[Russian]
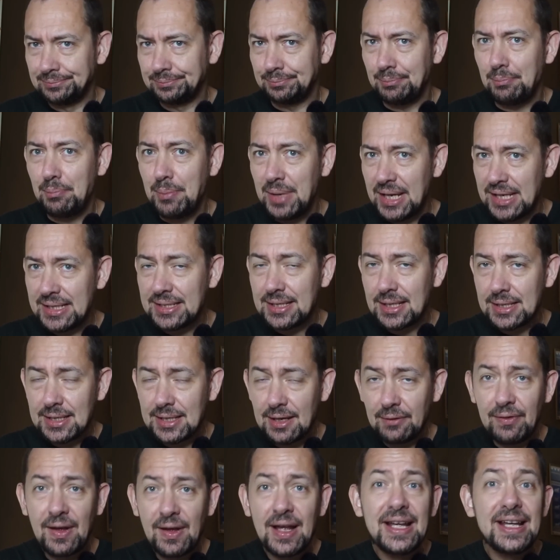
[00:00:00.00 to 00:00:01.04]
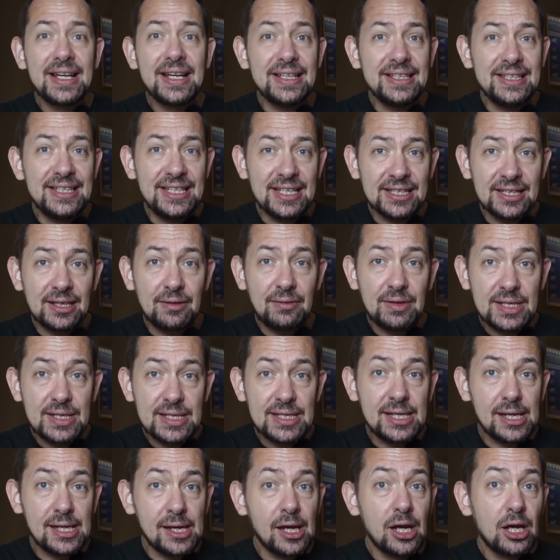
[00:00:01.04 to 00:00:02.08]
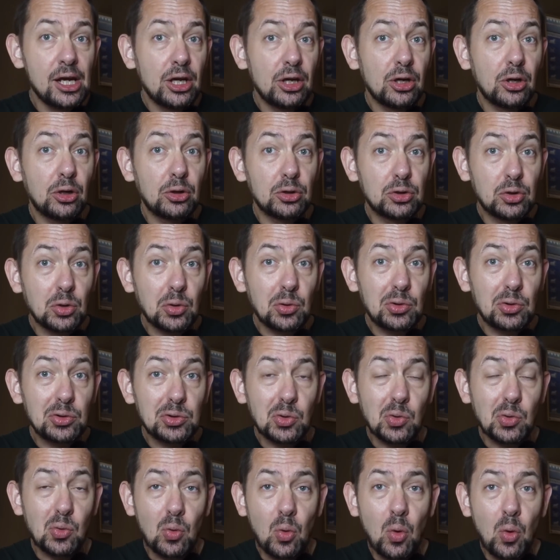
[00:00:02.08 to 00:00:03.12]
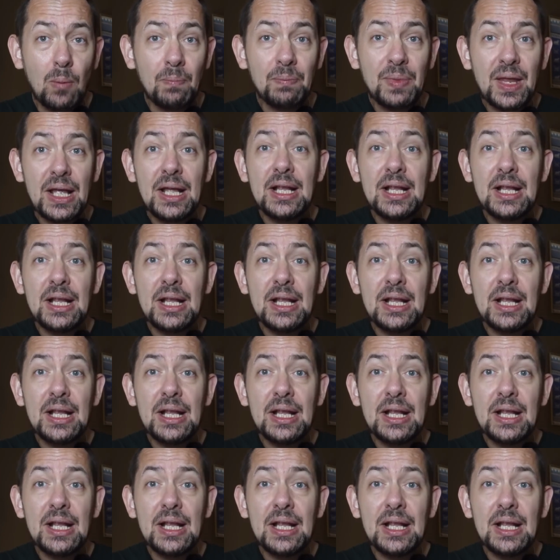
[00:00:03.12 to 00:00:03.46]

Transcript: месяцев ненависти к друг другу».